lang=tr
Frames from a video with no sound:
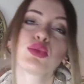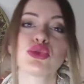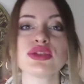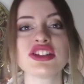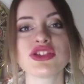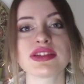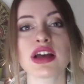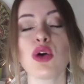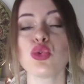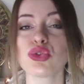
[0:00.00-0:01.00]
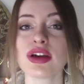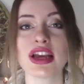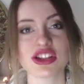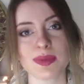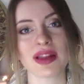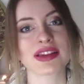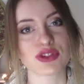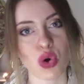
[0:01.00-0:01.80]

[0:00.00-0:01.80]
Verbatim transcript: Bunun dışında uykuya geçmekte